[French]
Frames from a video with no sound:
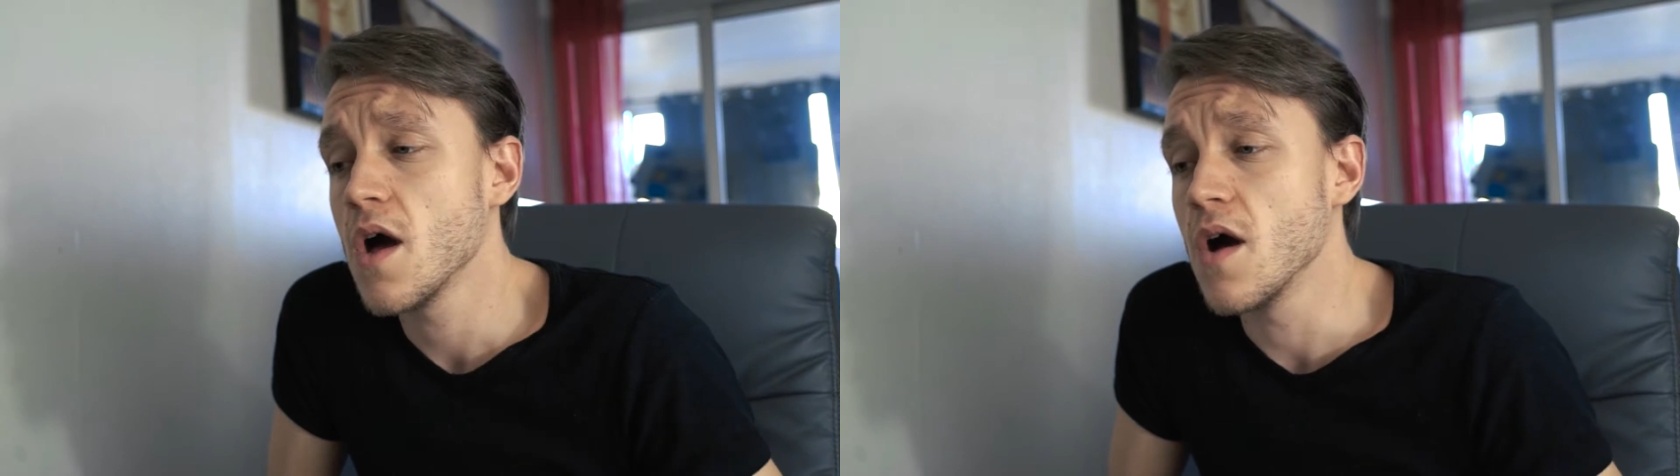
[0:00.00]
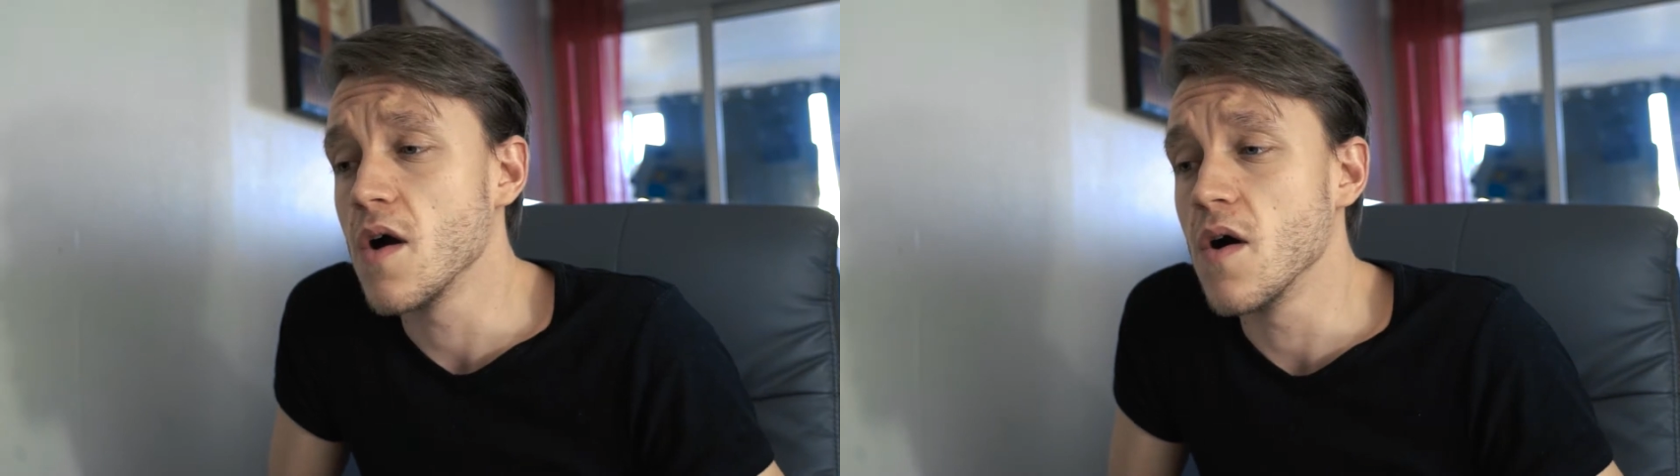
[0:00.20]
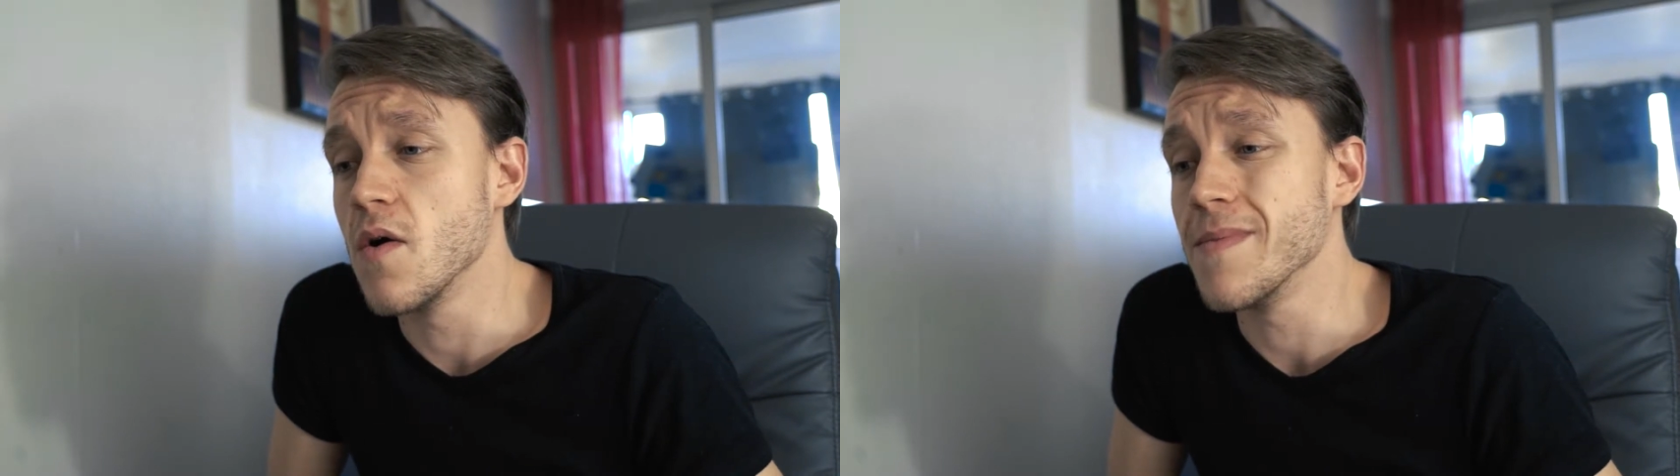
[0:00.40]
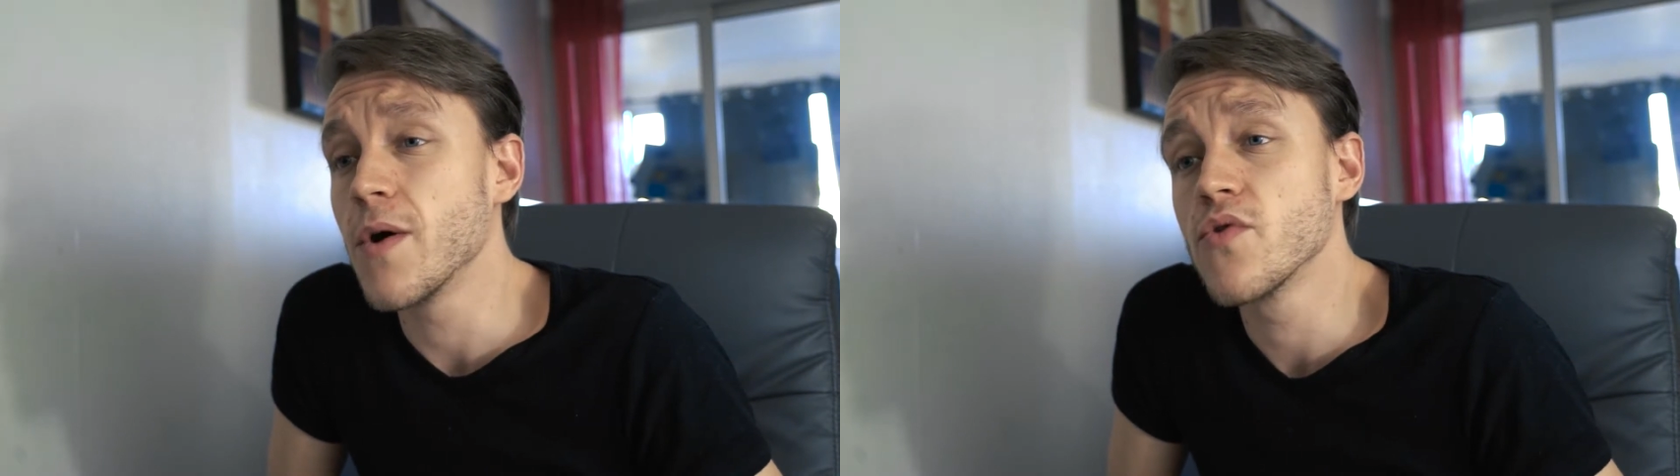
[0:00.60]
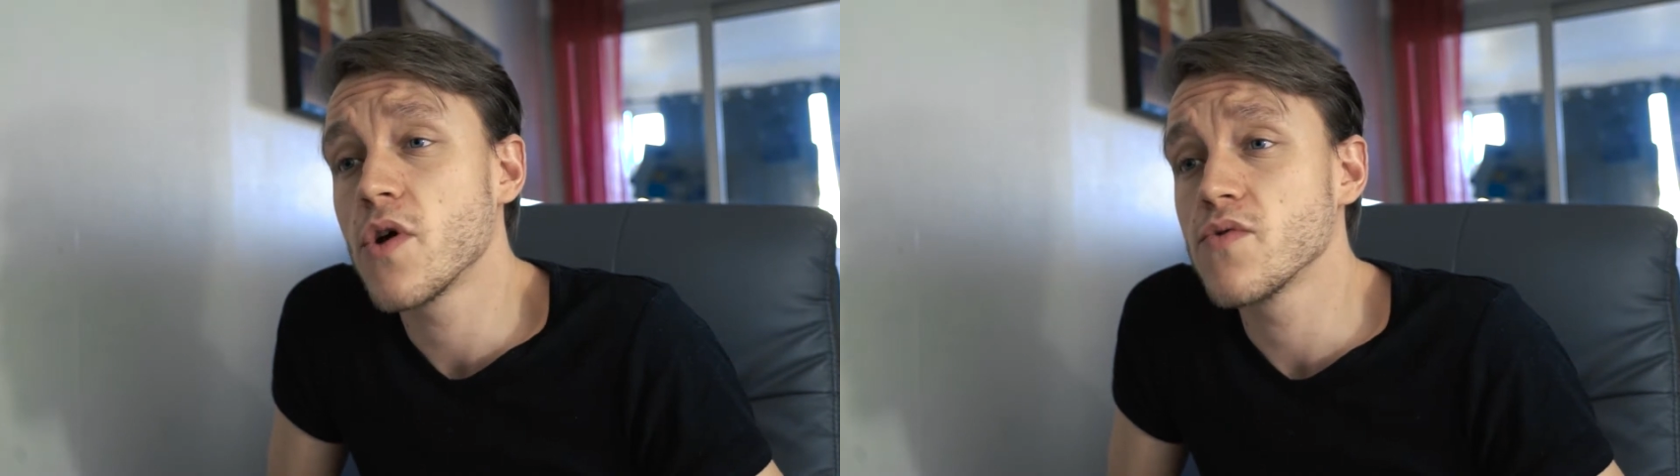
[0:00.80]
Euh, mais
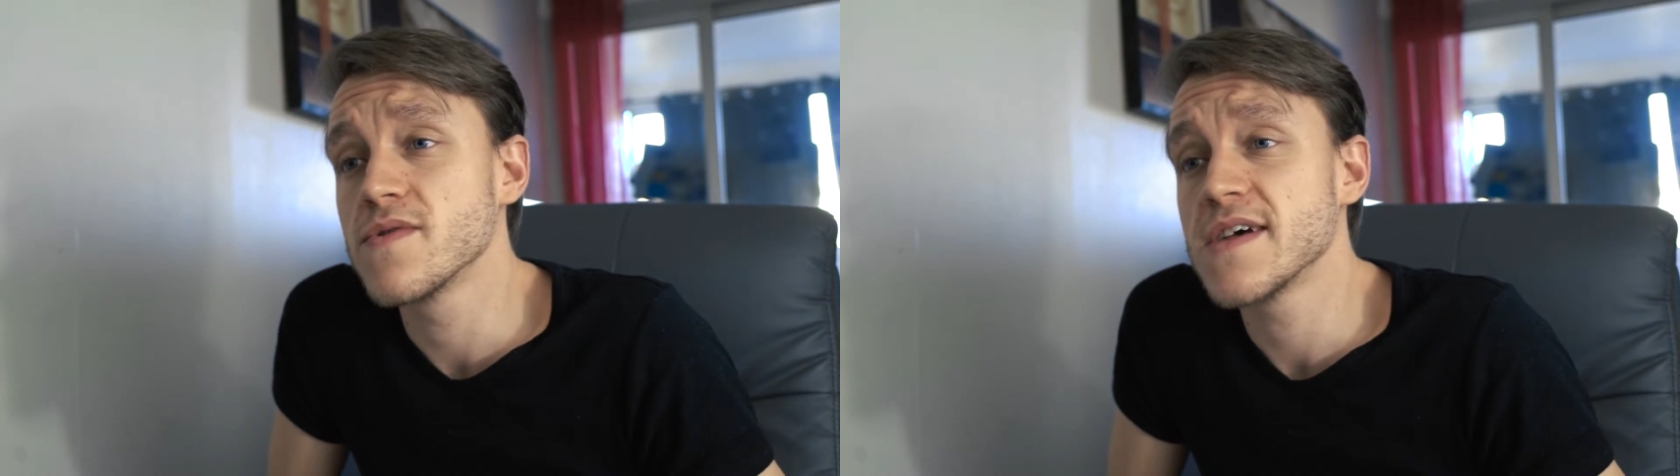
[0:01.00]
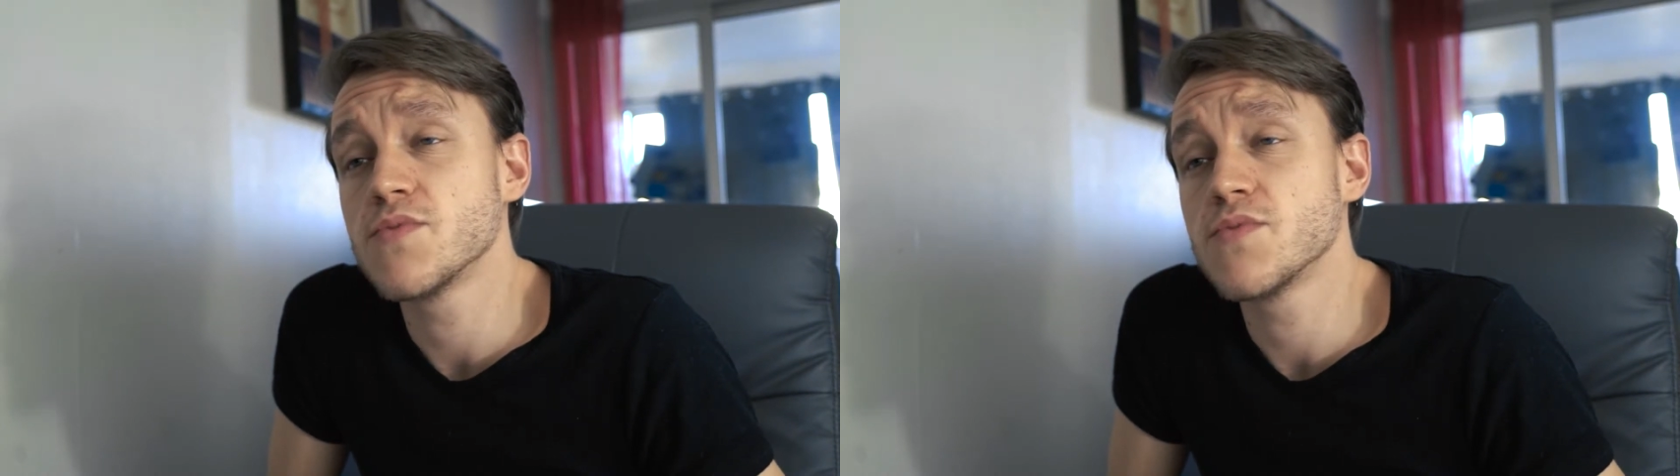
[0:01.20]
en dehors de ça,